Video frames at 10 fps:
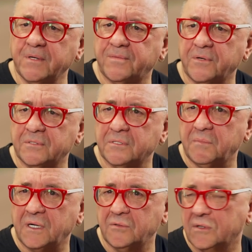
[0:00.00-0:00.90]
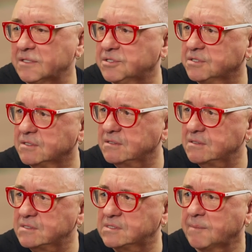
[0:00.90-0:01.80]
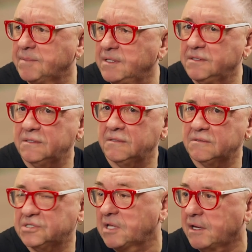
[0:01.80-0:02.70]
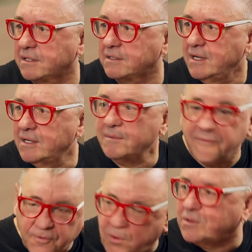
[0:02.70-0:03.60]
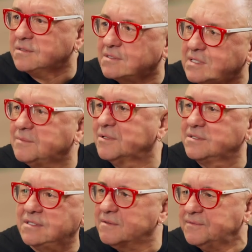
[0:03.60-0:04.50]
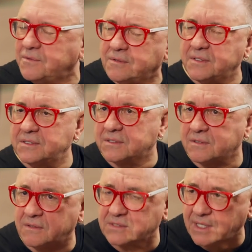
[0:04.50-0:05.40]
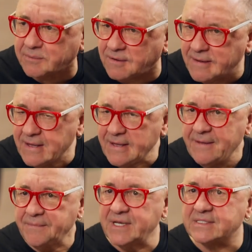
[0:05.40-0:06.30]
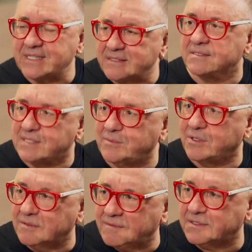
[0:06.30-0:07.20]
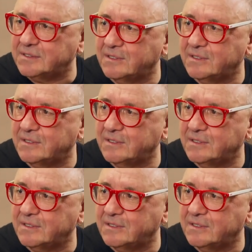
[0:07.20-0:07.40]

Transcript: y, Pink Floyd chyba Góra 3, Cepelini 4. No w kółko to samo idzie, to w kółko idzie to samo. Niestety samochód